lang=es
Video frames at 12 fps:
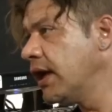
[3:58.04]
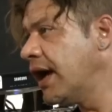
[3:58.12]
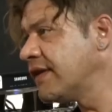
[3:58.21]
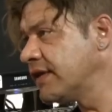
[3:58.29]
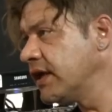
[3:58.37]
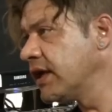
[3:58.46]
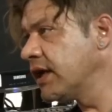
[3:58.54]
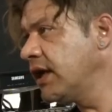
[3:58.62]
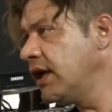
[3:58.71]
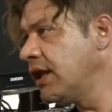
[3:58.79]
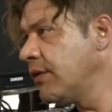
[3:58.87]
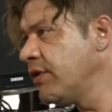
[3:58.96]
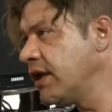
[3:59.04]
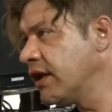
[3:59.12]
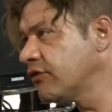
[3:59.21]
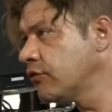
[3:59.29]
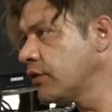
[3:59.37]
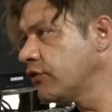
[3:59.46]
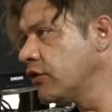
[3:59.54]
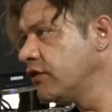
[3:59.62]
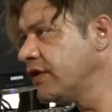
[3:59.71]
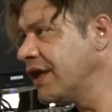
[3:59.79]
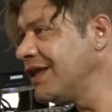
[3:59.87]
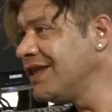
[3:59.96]
hacen que la mirada sobre sioli
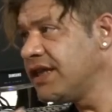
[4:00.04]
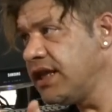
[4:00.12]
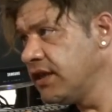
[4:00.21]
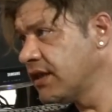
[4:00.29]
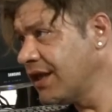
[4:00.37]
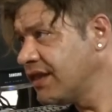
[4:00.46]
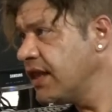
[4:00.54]
sea distinta,